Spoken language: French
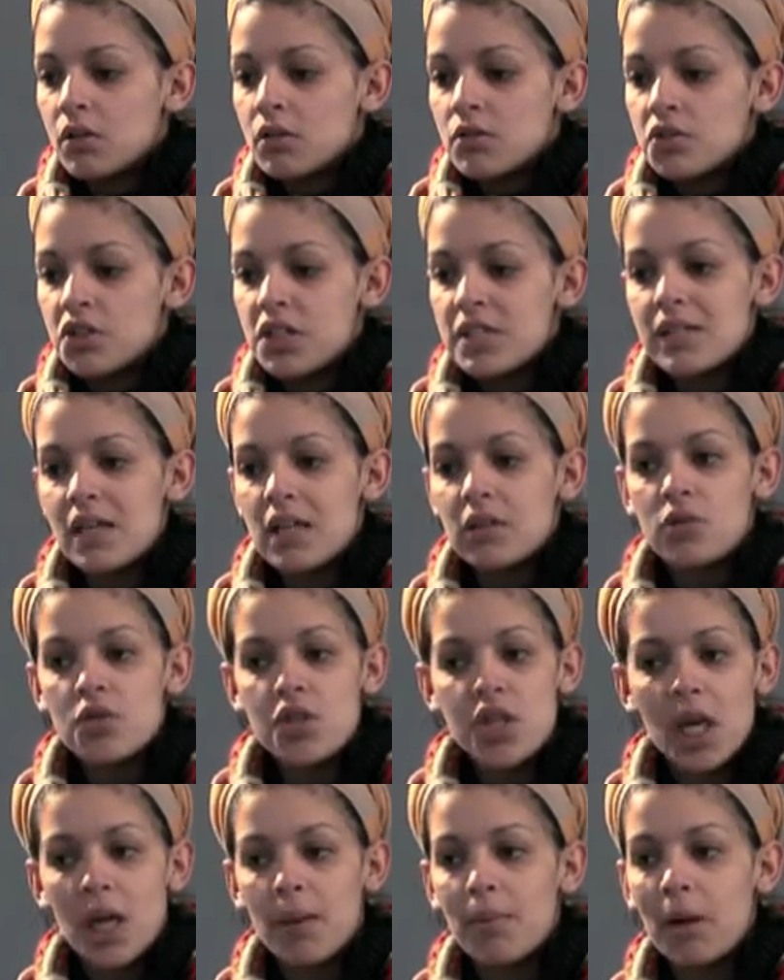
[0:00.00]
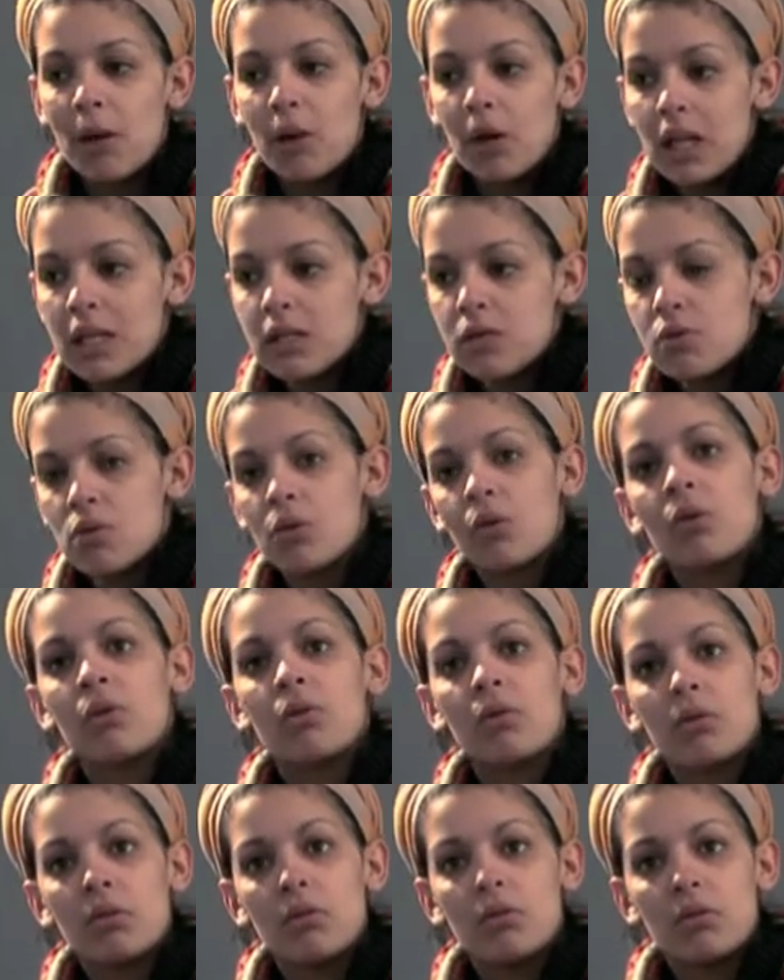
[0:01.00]
J'essaie de gérer mes relations
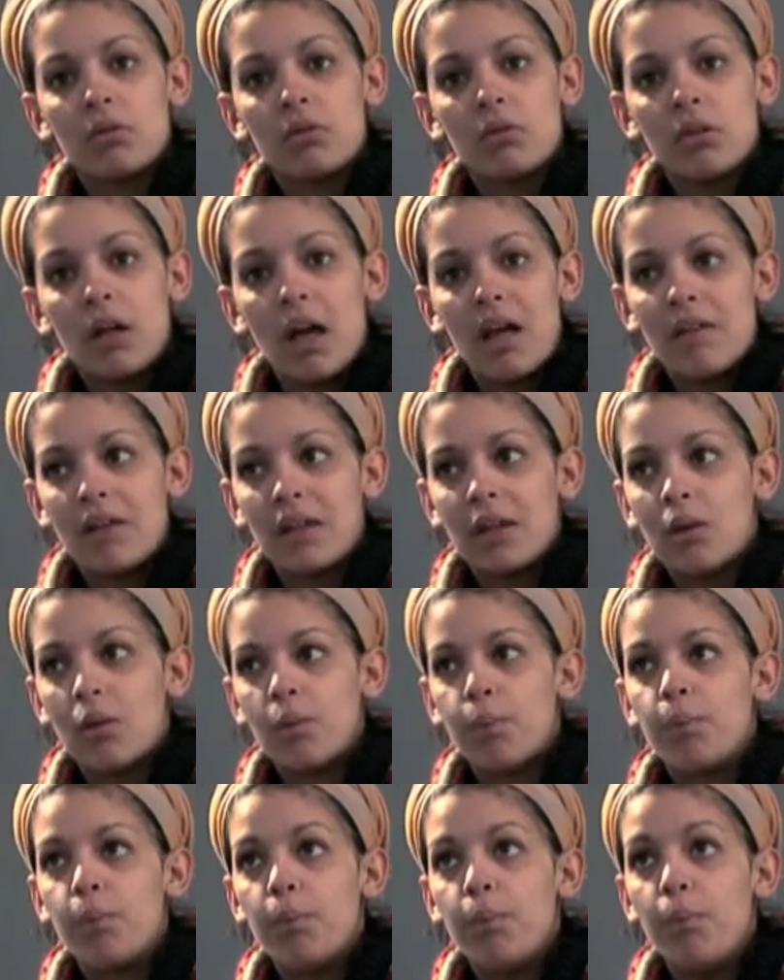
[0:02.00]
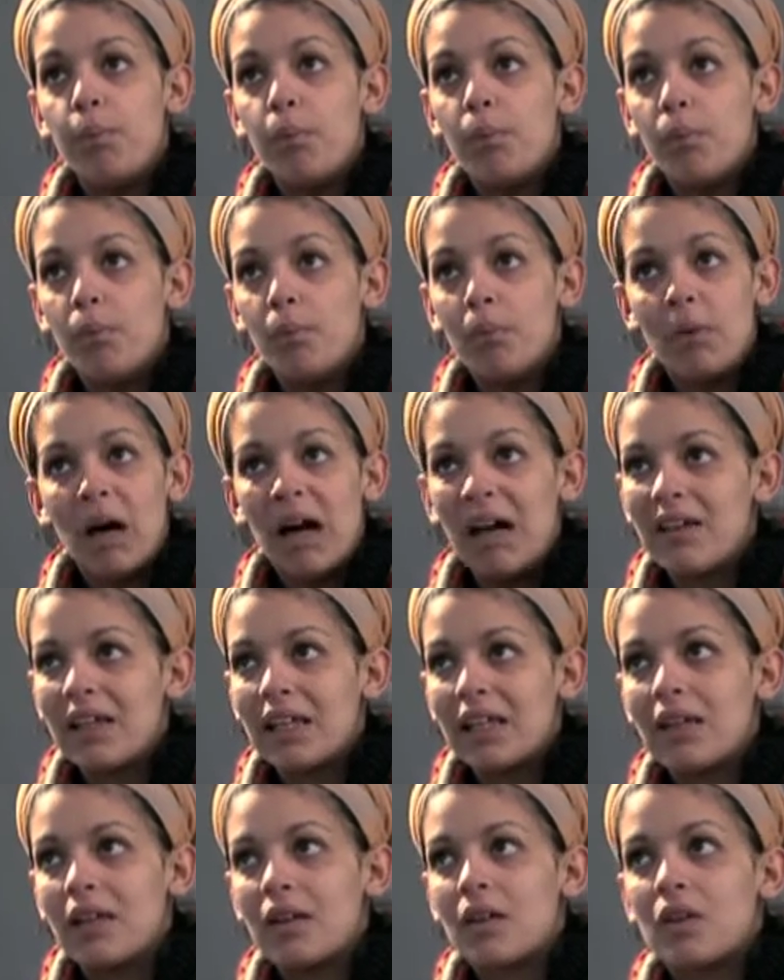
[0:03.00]
avec,
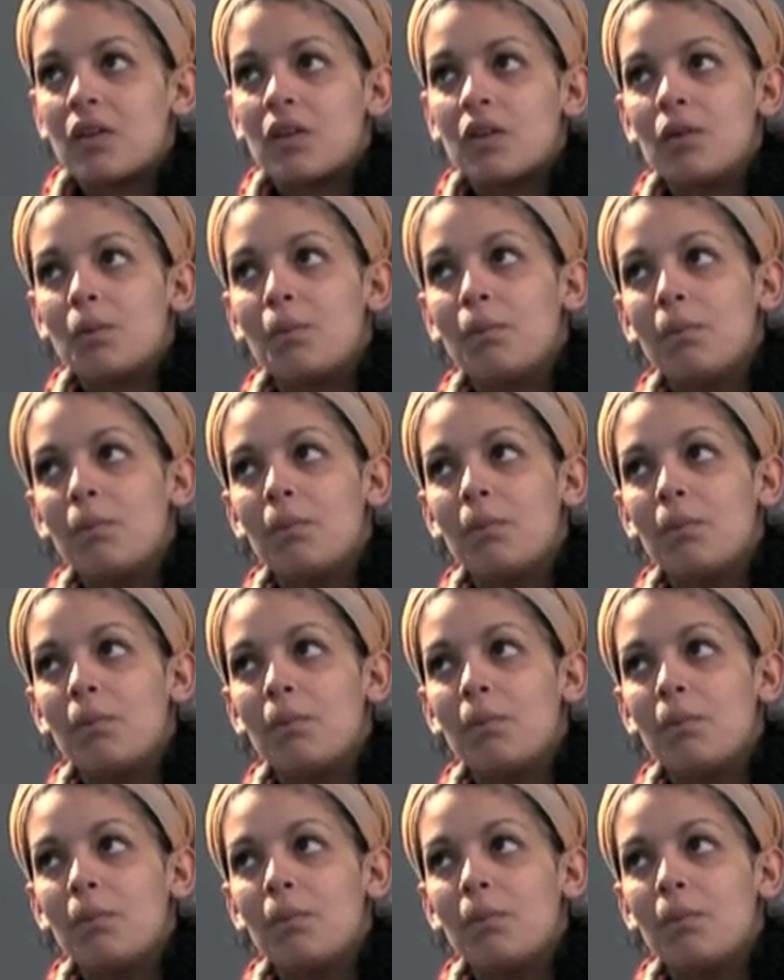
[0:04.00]
avec euh,